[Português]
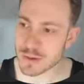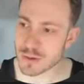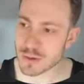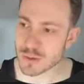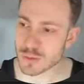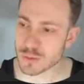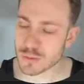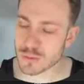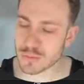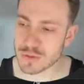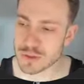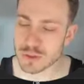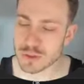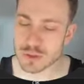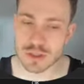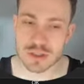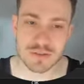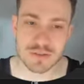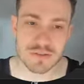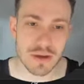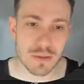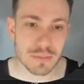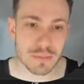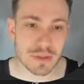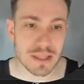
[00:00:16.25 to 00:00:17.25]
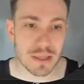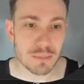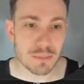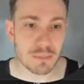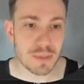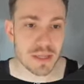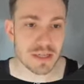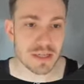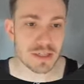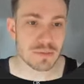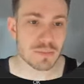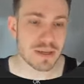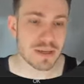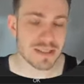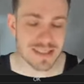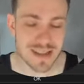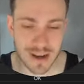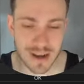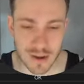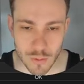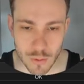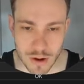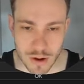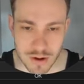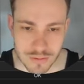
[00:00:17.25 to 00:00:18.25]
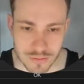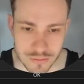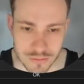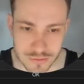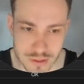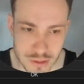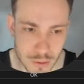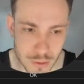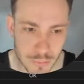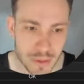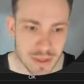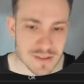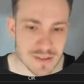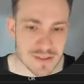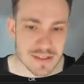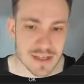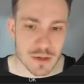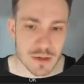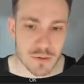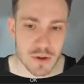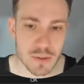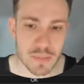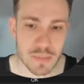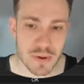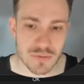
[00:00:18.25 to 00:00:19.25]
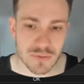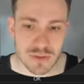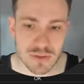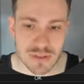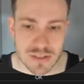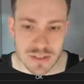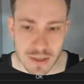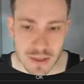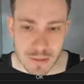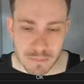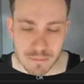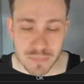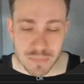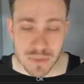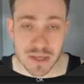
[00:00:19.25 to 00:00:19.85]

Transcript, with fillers: no vídeo de VM template, mas agora finalmente saiu aí para você.